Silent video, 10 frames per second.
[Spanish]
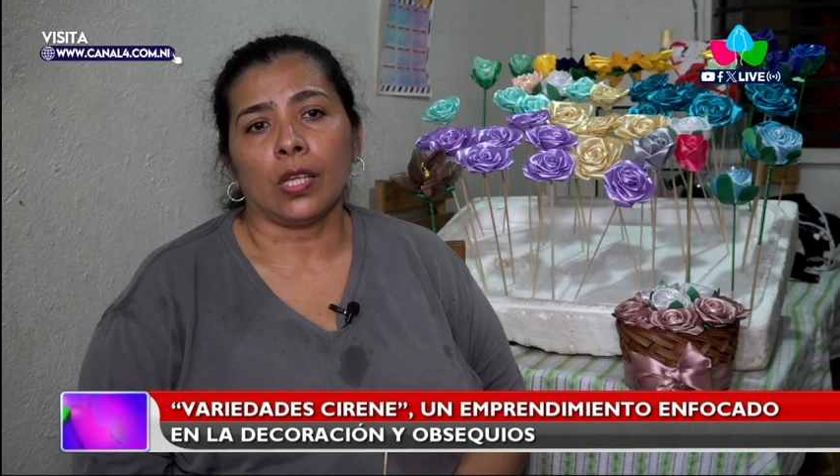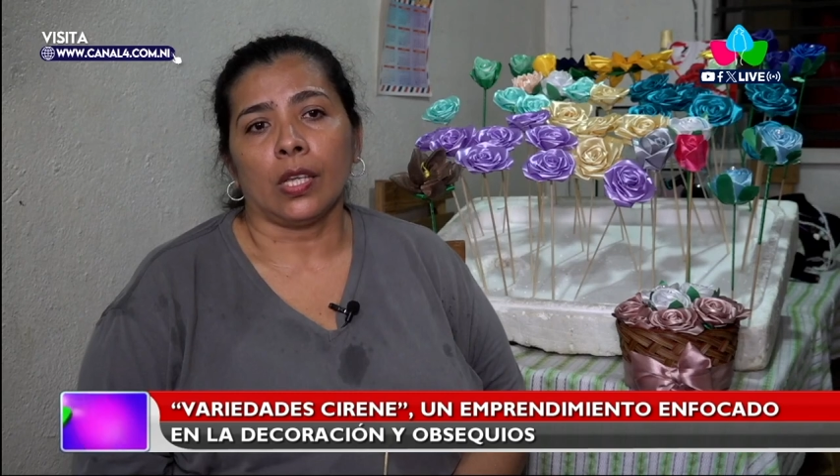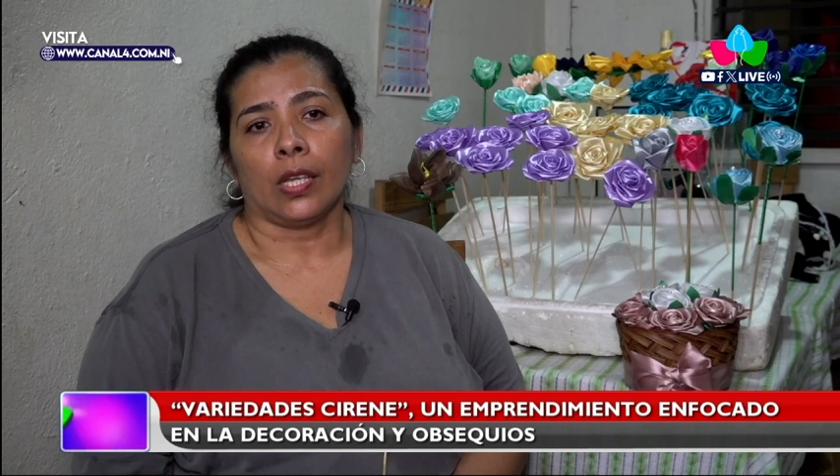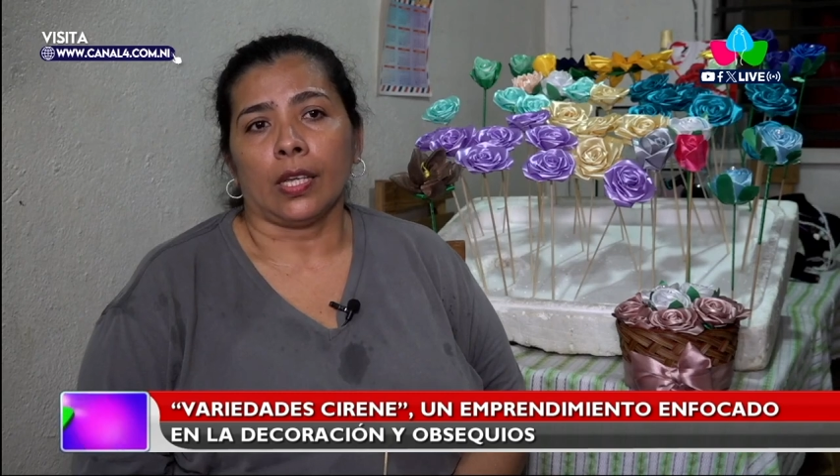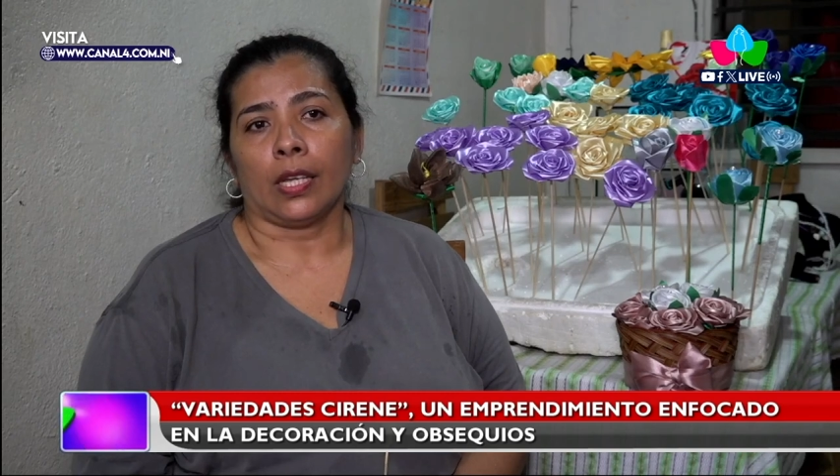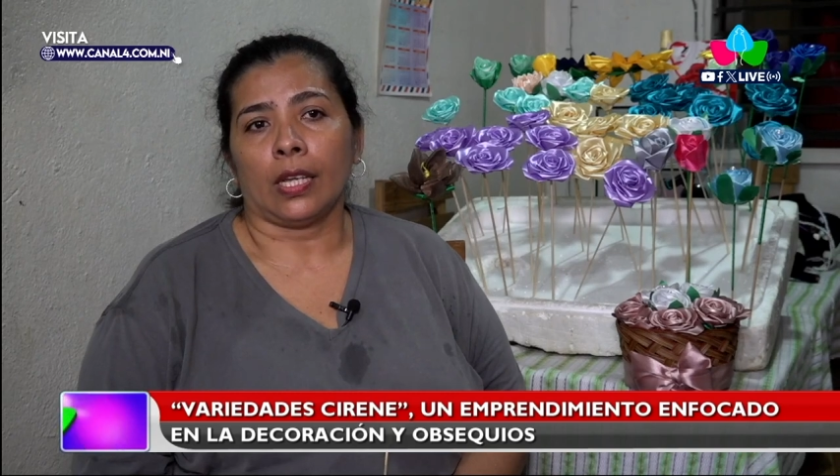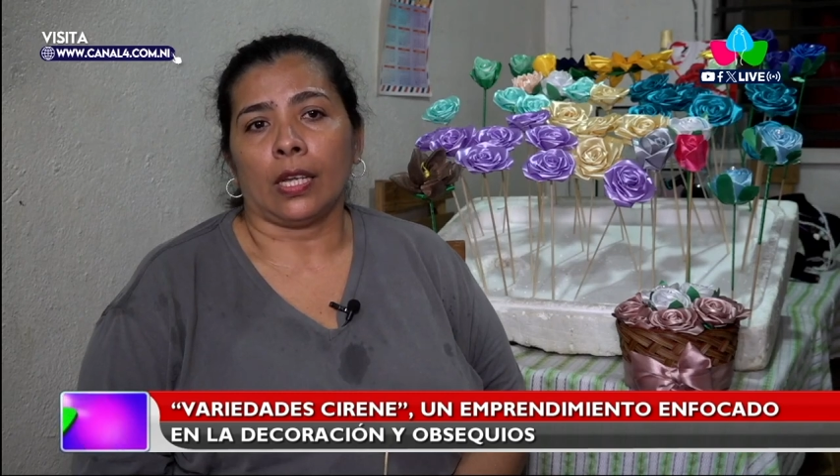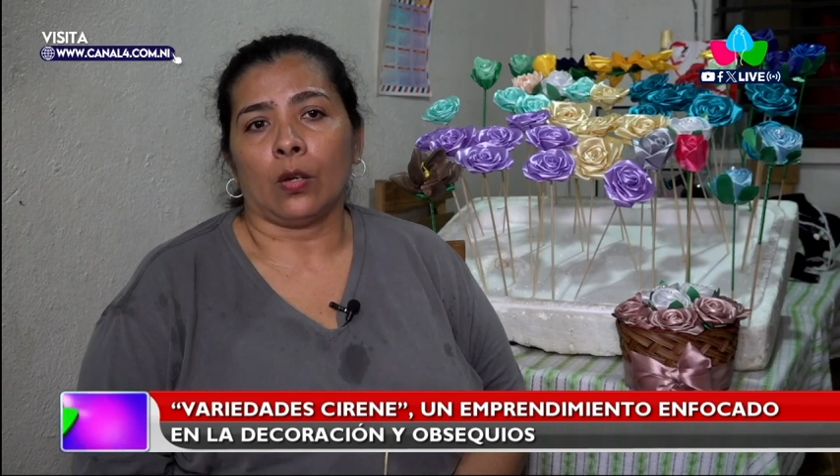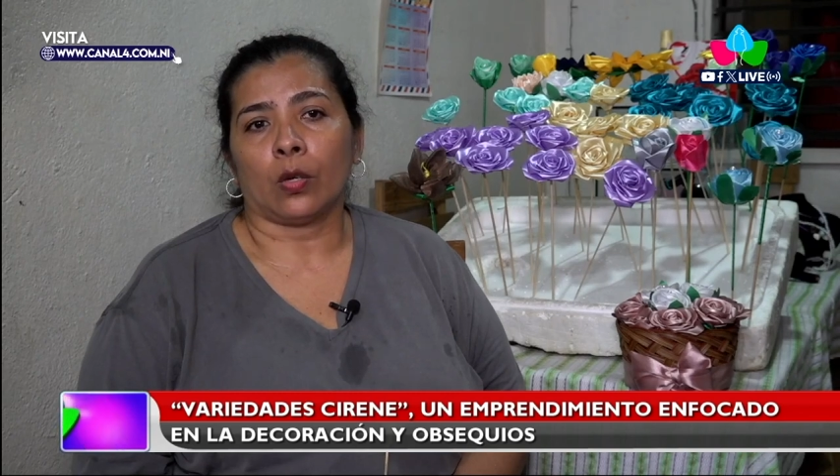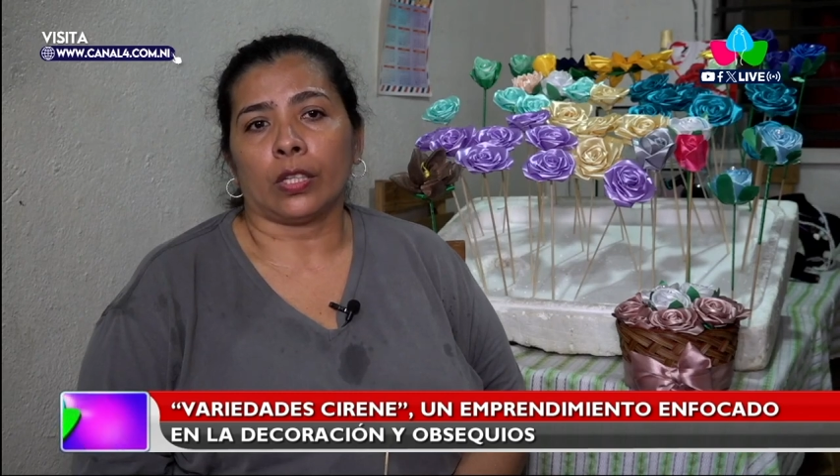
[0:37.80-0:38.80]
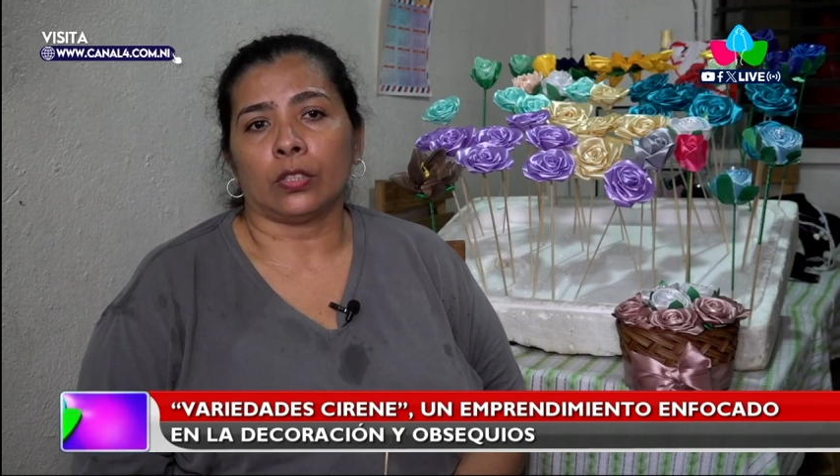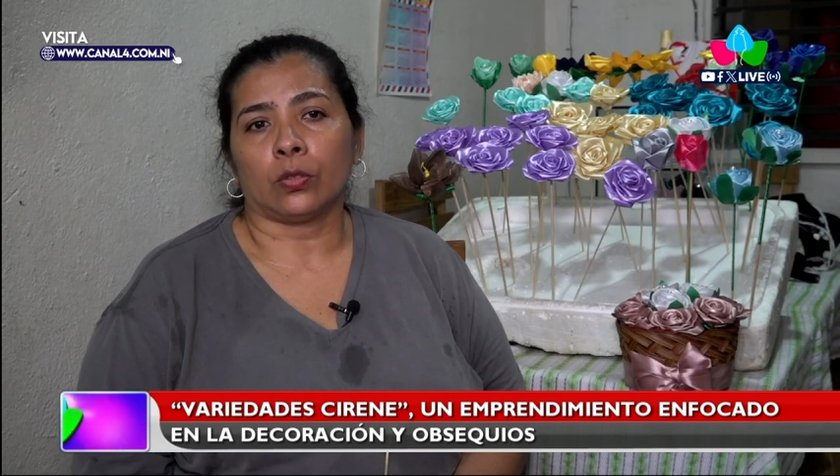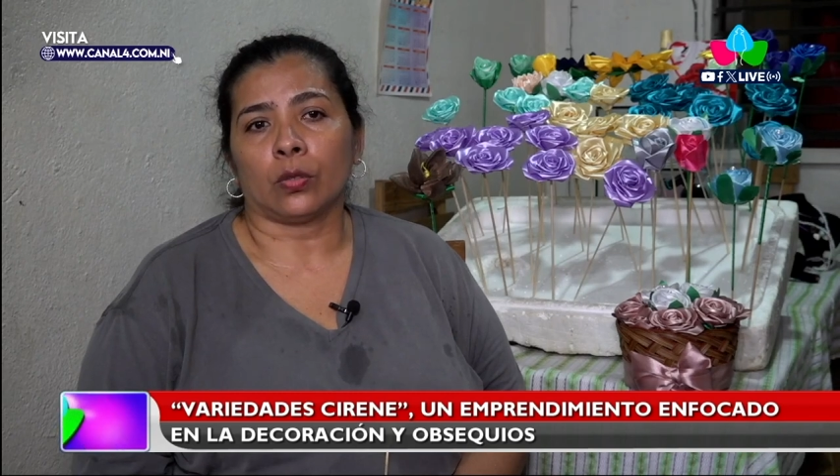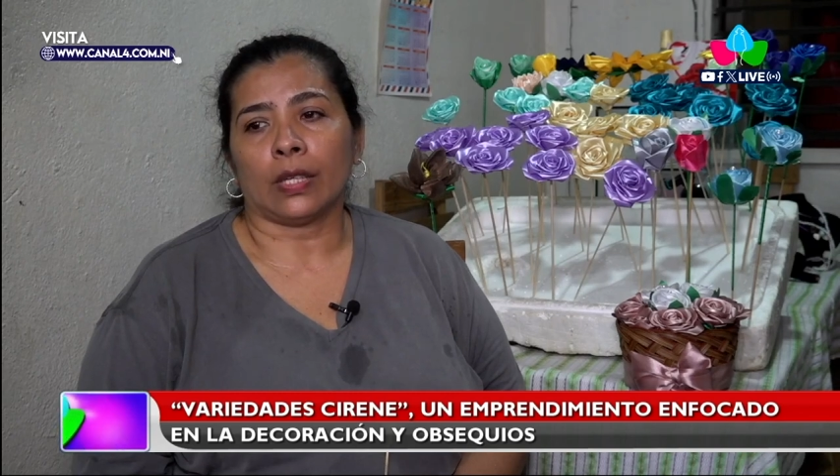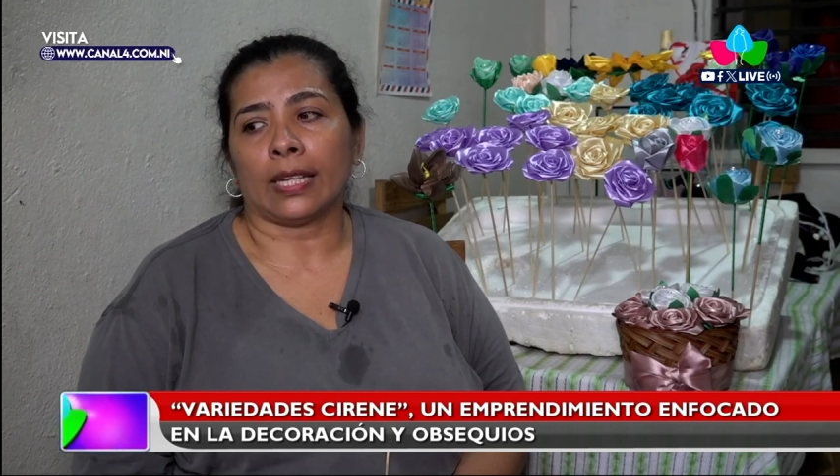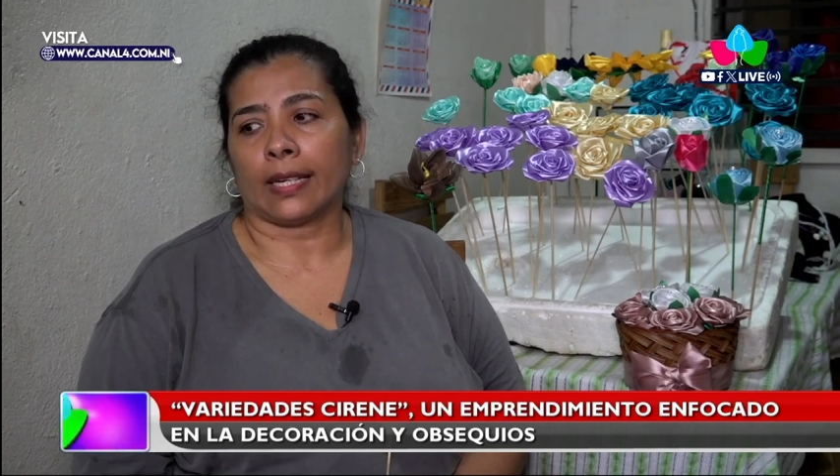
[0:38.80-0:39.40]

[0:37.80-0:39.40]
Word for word: los eh, lo que son